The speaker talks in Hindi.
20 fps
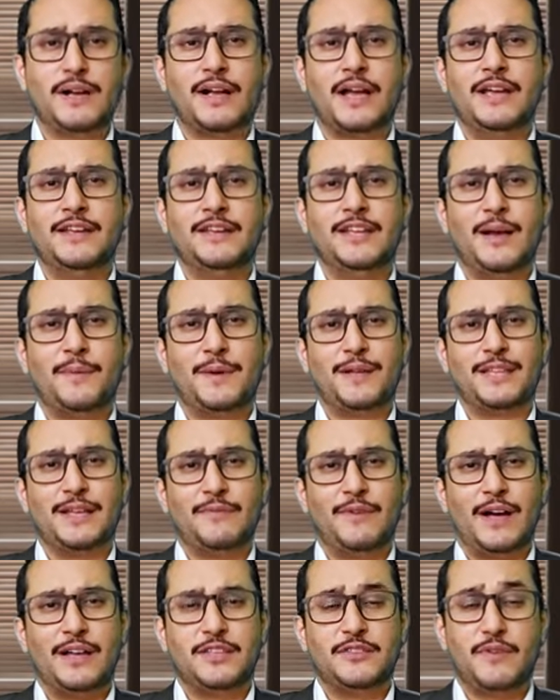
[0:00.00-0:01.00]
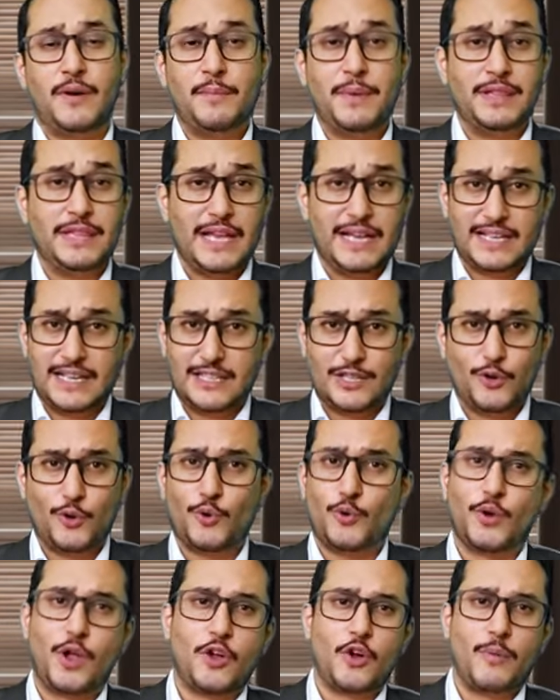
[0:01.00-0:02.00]
आगाही नहीं आप कहते हैं वाह वाह मैं देख रहा था
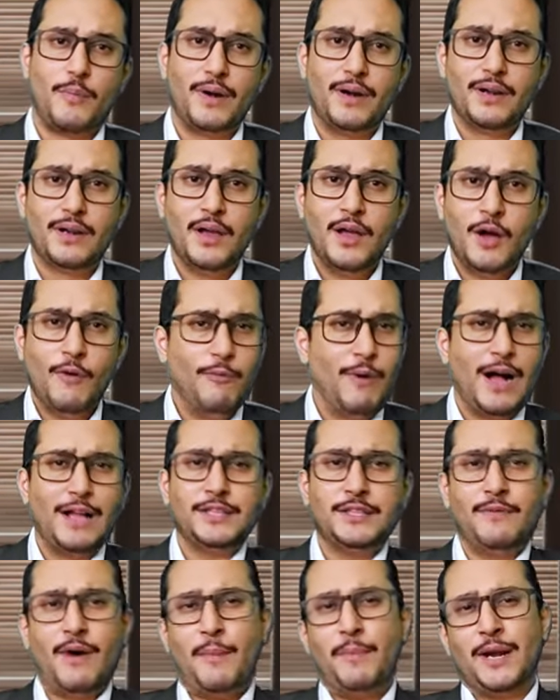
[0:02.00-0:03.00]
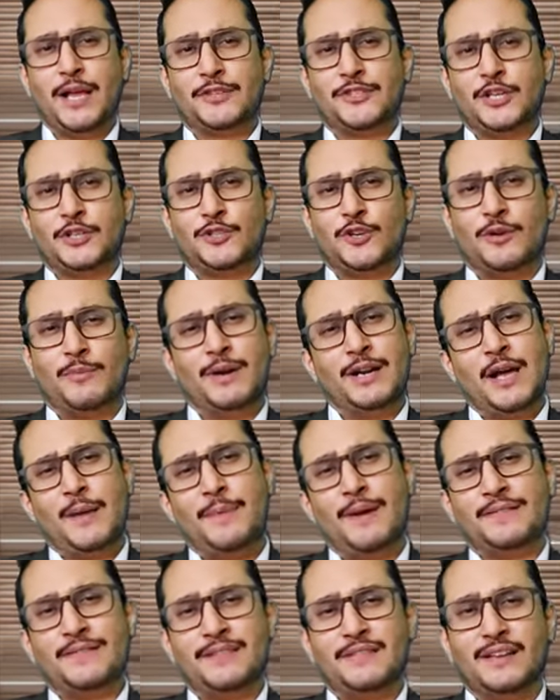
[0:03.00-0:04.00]
लोगों के कॉमेंट वाह जी वाह बड़ा अच्छा टोर्नामेंट
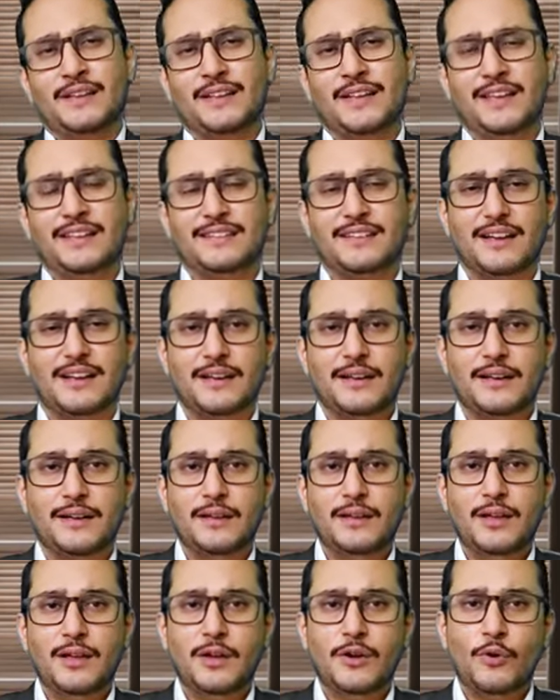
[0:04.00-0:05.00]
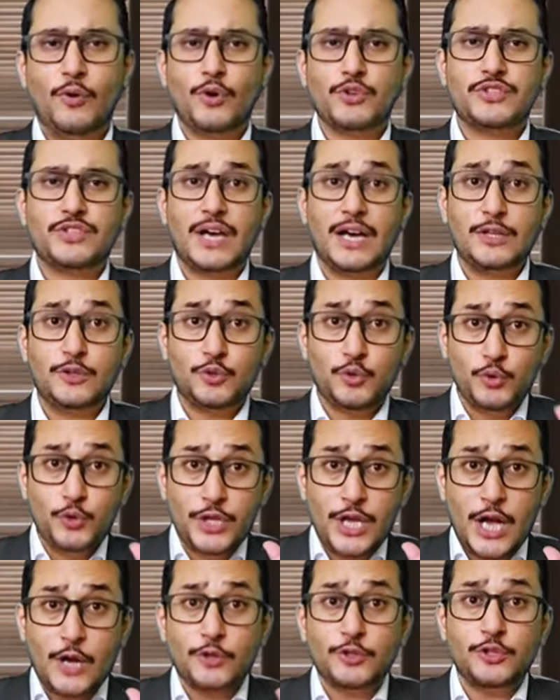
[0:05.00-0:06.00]
आप ऐसी तरजीद कर रहे हैं वो सर
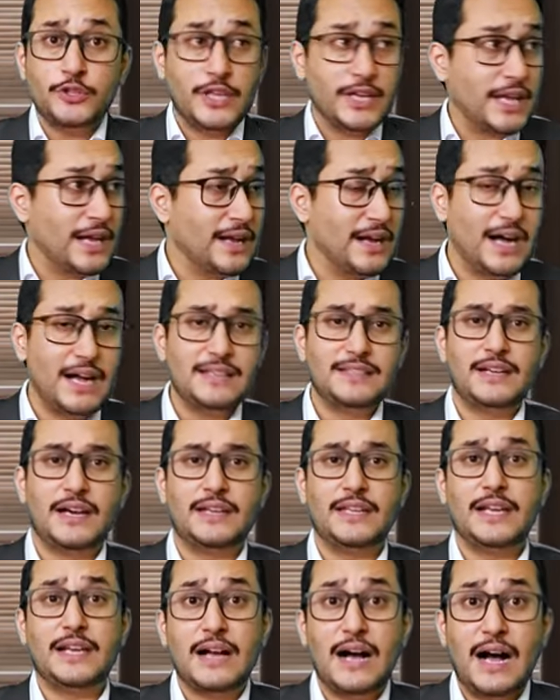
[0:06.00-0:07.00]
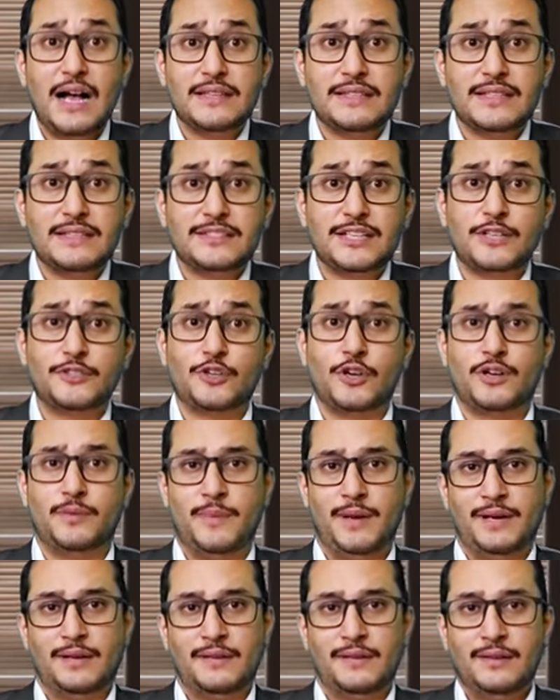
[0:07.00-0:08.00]
दुनिया को तो देखे कहां जा रही है कहां से अच्छा
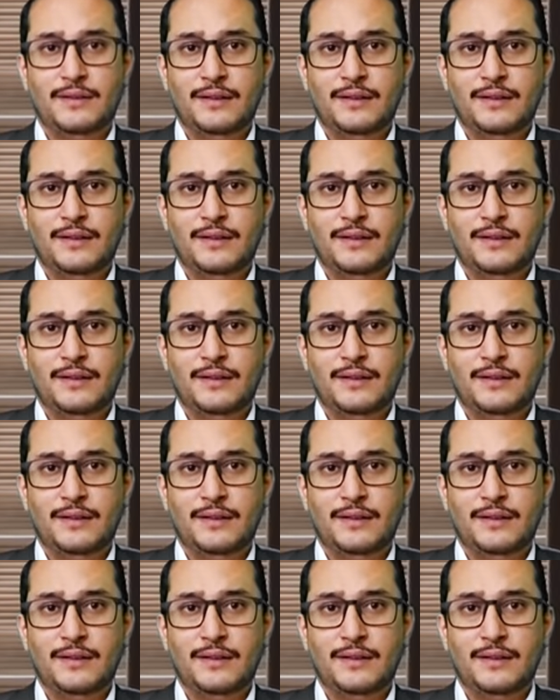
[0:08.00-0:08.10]
टोर्नामेंट